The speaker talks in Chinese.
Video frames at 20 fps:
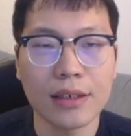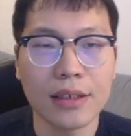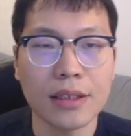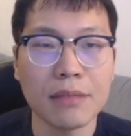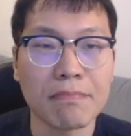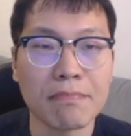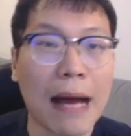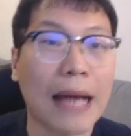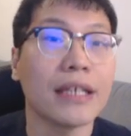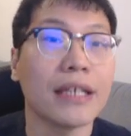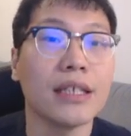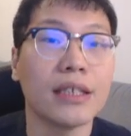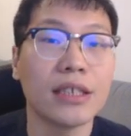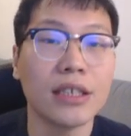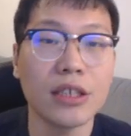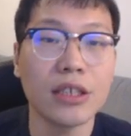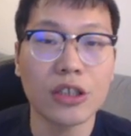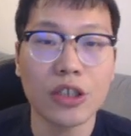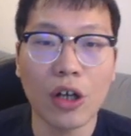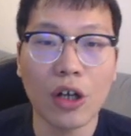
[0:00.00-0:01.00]
马一
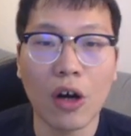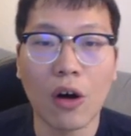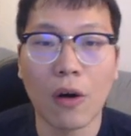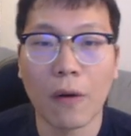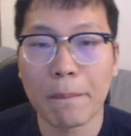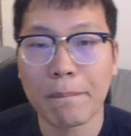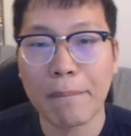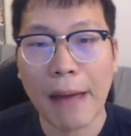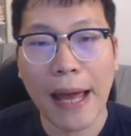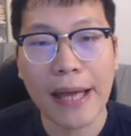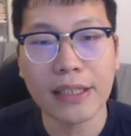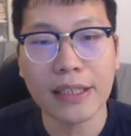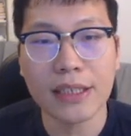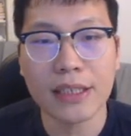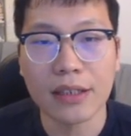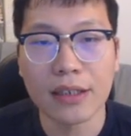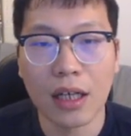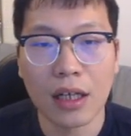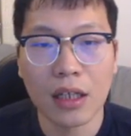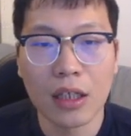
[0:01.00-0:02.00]
七之后，白
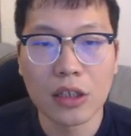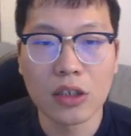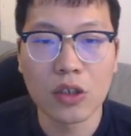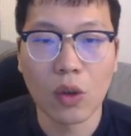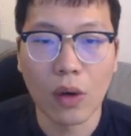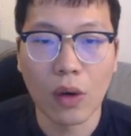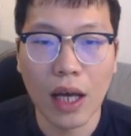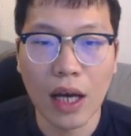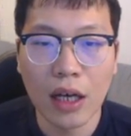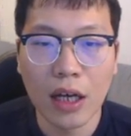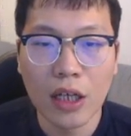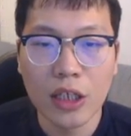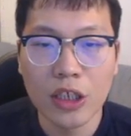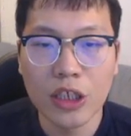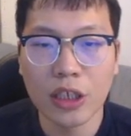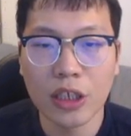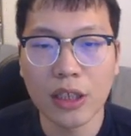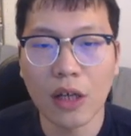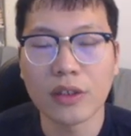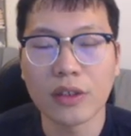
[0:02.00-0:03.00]
棋呢走了
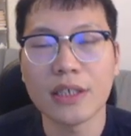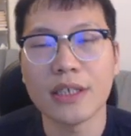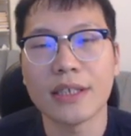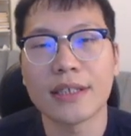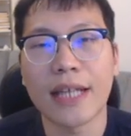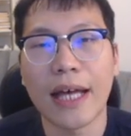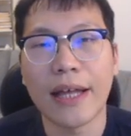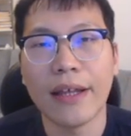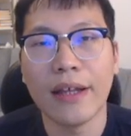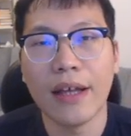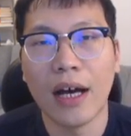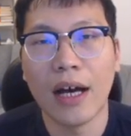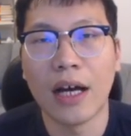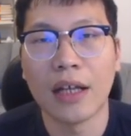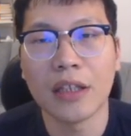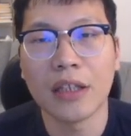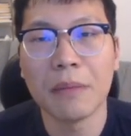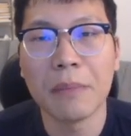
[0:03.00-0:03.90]
车到 G 三啊，